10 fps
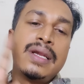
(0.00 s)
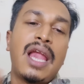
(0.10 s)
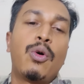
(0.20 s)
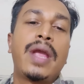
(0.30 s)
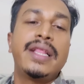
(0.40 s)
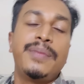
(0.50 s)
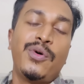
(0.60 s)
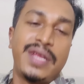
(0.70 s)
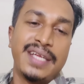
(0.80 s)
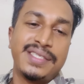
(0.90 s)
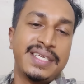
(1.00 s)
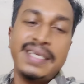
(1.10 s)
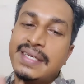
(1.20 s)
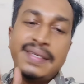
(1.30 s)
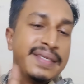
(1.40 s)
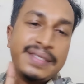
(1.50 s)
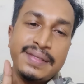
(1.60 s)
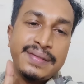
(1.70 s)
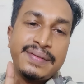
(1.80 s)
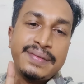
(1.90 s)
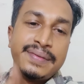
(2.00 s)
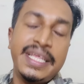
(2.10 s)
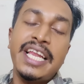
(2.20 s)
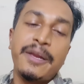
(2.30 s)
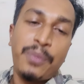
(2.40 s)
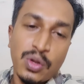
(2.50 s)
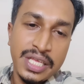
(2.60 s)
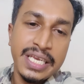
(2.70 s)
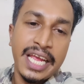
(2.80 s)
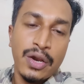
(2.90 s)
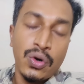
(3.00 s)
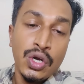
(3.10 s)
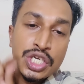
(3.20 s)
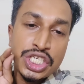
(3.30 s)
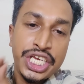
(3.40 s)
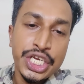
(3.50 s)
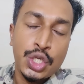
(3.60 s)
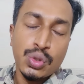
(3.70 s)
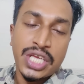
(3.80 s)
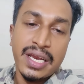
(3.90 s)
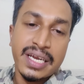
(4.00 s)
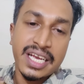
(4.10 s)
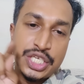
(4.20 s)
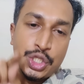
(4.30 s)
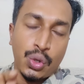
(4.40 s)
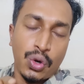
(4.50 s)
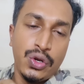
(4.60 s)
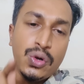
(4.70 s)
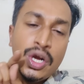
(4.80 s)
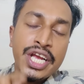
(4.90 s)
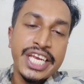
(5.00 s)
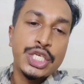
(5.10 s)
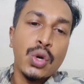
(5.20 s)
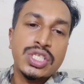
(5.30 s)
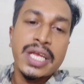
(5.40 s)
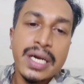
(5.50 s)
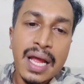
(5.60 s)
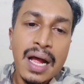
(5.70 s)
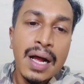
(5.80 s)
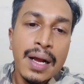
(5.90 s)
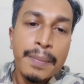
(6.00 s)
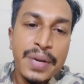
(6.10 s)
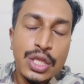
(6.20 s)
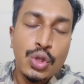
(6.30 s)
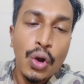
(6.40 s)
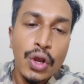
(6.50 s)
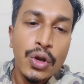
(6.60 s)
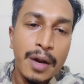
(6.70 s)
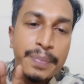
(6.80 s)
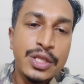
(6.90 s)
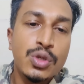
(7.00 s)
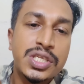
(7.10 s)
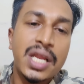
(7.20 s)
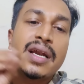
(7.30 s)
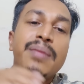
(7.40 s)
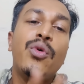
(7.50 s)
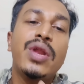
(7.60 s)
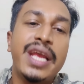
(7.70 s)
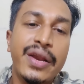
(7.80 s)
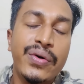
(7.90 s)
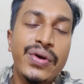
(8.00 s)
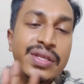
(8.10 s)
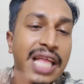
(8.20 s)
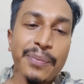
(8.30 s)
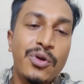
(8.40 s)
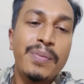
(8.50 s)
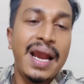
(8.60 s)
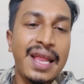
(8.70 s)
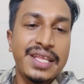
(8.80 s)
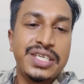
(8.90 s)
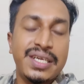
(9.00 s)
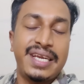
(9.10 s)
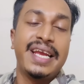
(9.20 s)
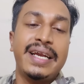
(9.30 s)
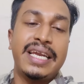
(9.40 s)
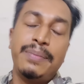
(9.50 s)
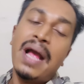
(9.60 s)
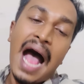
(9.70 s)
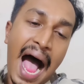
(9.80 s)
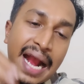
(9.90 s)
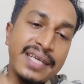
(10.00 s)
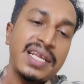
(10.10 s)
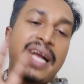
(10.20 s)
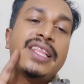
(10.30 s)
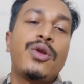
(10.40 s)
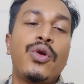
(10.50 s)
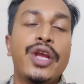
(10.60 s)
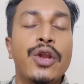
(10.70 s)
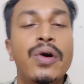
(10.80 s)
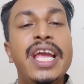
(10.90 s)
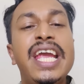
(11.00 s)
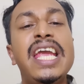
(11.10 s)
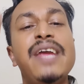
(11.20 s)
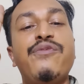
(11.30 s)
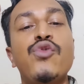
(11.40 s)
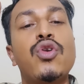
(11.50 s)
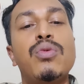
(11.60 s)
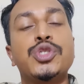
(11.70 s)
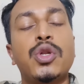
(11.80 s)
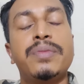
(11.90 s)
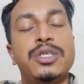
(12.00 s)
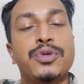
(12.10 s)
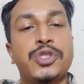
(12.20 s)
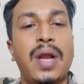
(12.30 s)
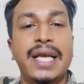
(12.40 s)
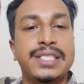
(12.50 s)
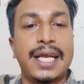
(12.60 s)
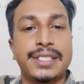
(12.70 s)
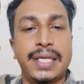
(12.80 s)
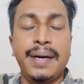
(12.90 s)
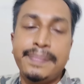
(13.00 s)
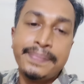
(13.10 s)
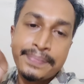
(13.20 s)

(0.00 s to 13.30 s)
লাউ খেতে পড়িয়াছে দিনের পর দিন গেল শিশু ছেলেটা কিশোর হইল কিশোর ছেলেটা বৃদ্ধ হইল আর বৃদ্ধ ছেলেটা মরি গেল তারপরে বাংলাদেশের ক্রিকেট টিম আগের জায়গাতে রয়ে গেল এই পনেরো বছর বিশ বছর আগে যা ছিলাম